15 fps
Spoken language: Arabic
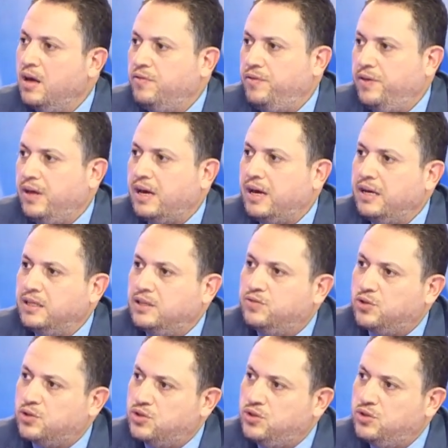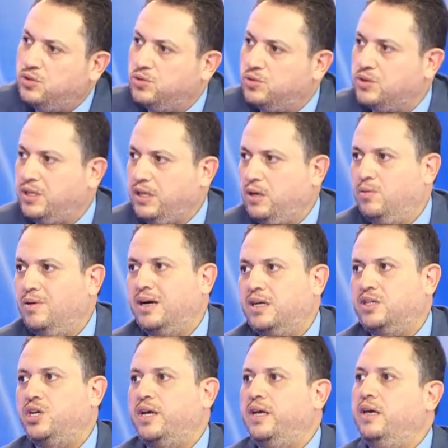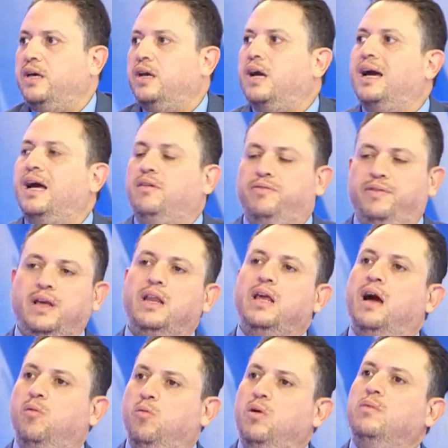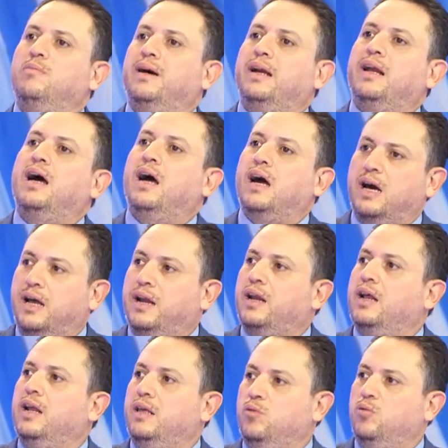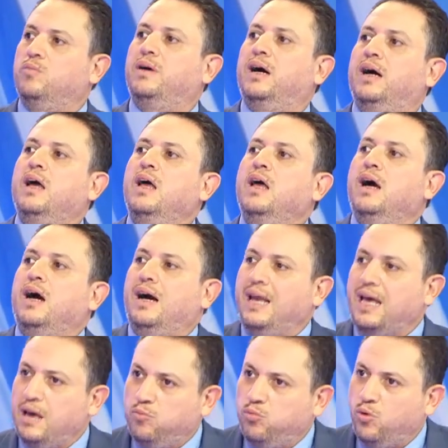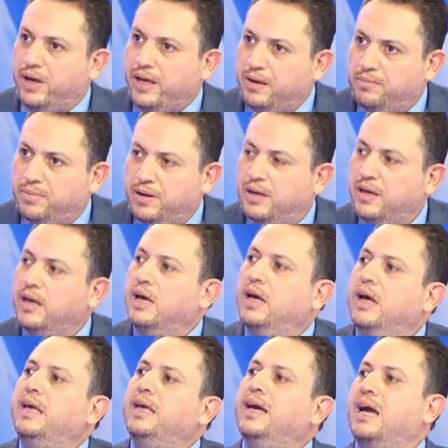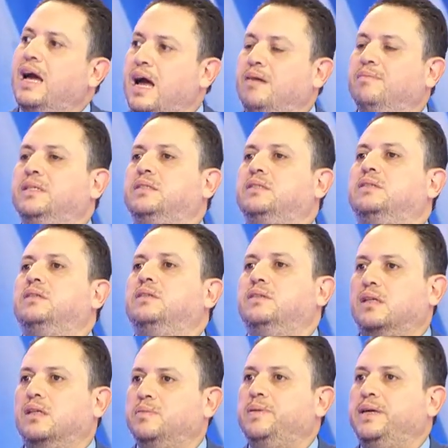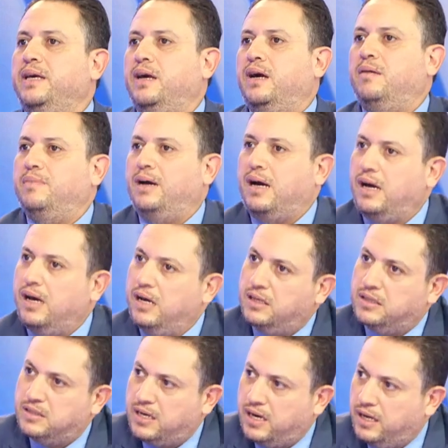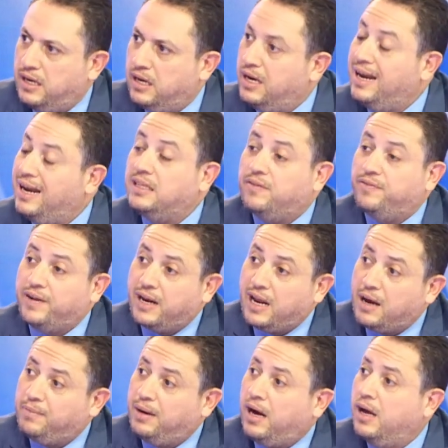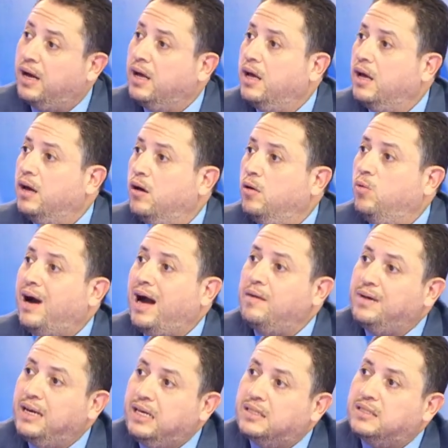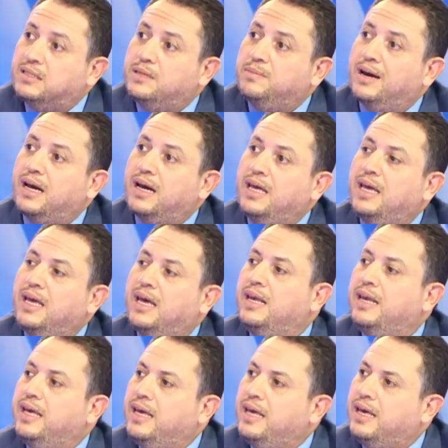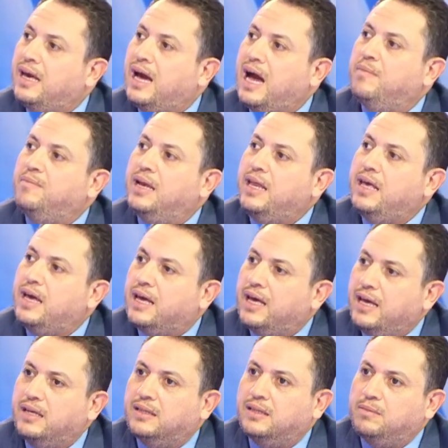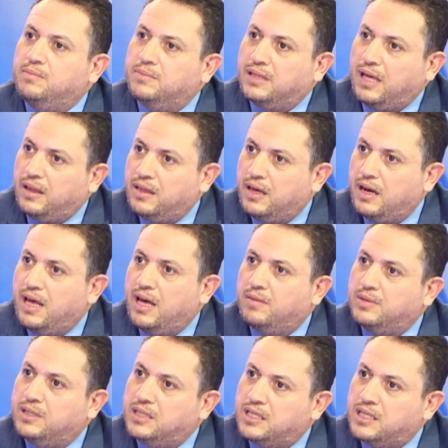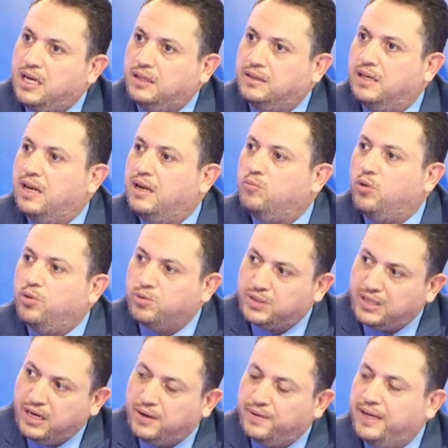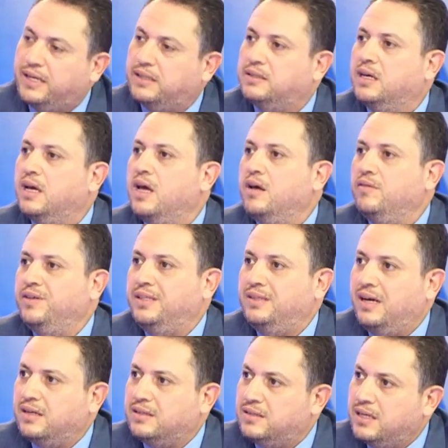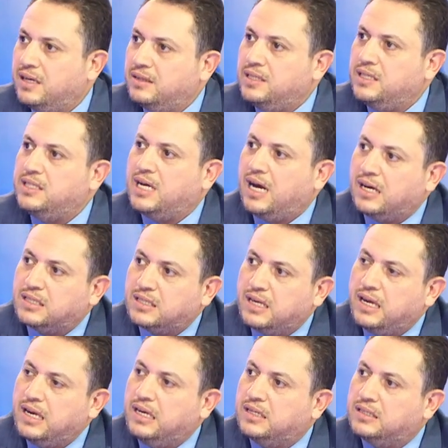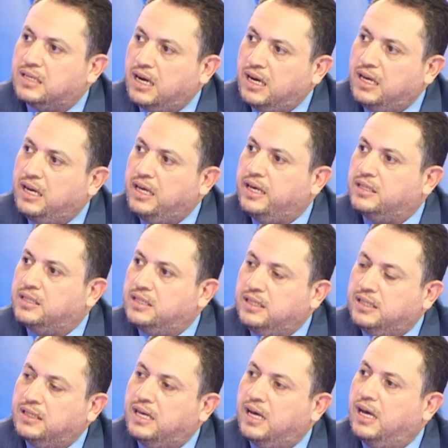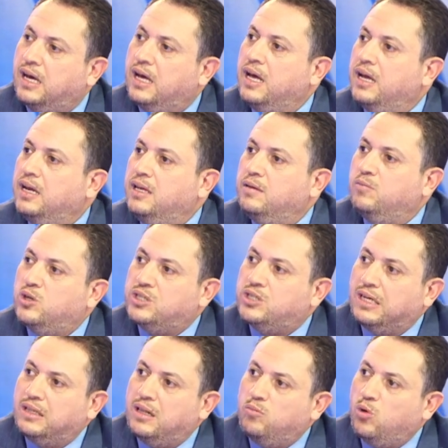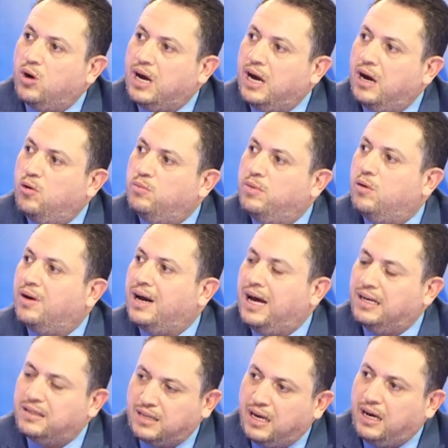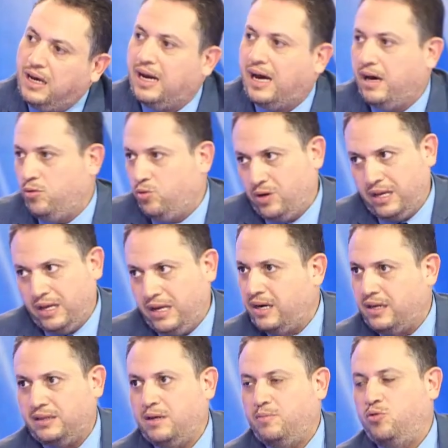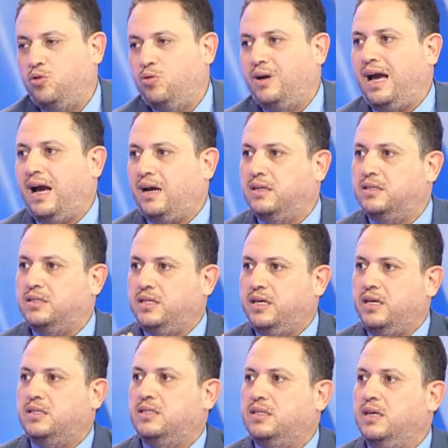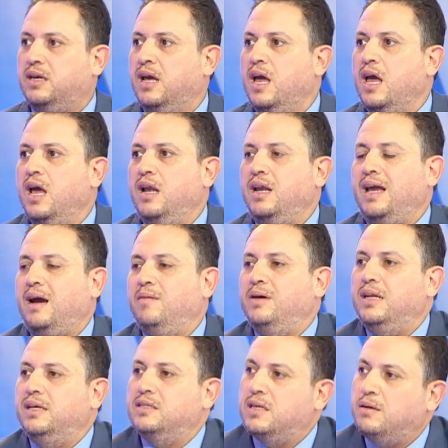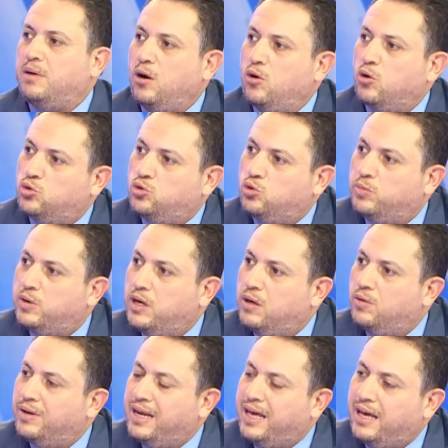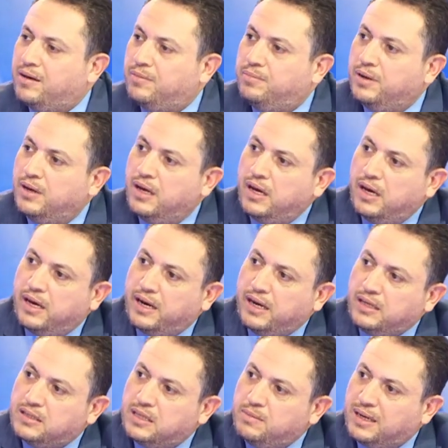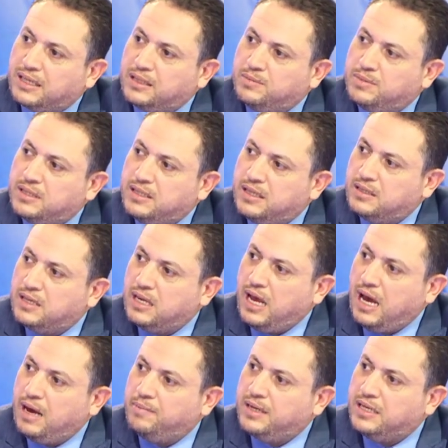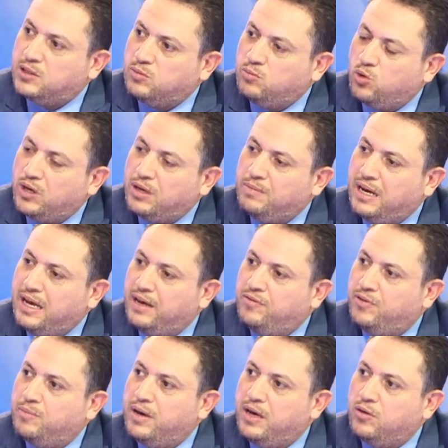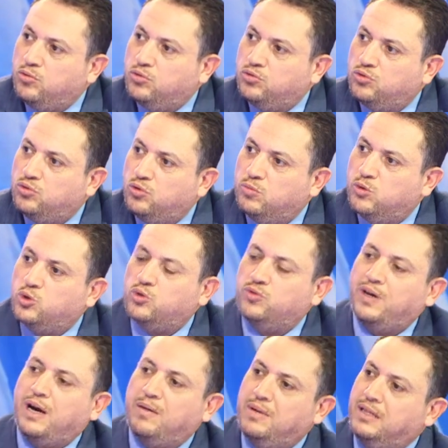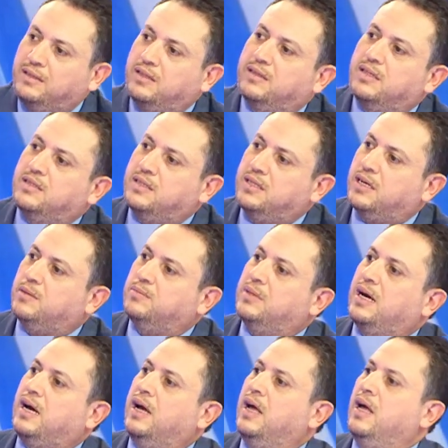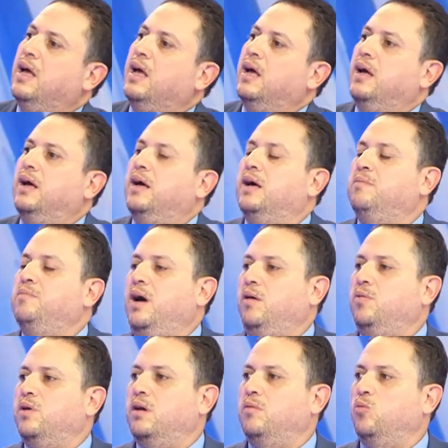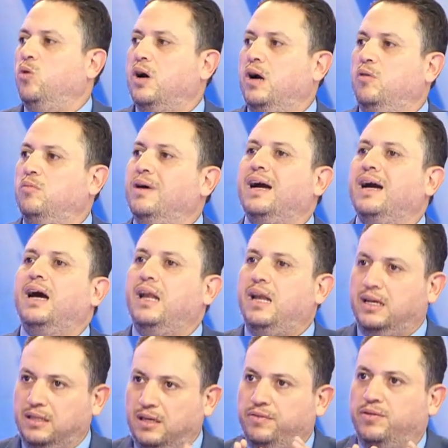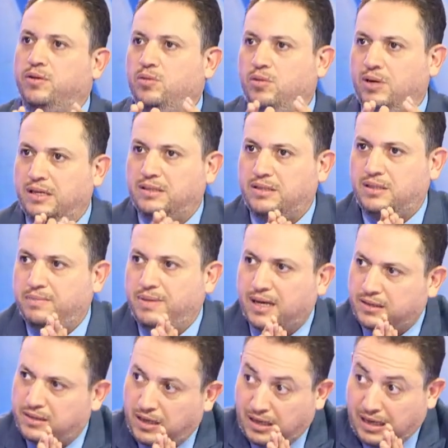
في قناة فوكس نيوز حوار شهير قال فيه لأول مرة أقر لهما على أبواب إقامة تطبيع مع إسرائيل الهدف الرابع هو عملية استباقية لعملية كان يتم تحضير لها من جيش الاحتلال منذ سنوات في إطار استراتيجية عسكرية إسرائيلية جديدة لمواجهة المقاومة وقال صالح العروري اللي نعتبره هو العقل السياسي لعملية 7 أكتوبر اللي هو نائب رئيس المكتب السياسي لحماس ومقيم الآن في بيروت وهو موجود في عملية التنسيق نتاع آه، محور المقاومة قال هدف هو استباق تلك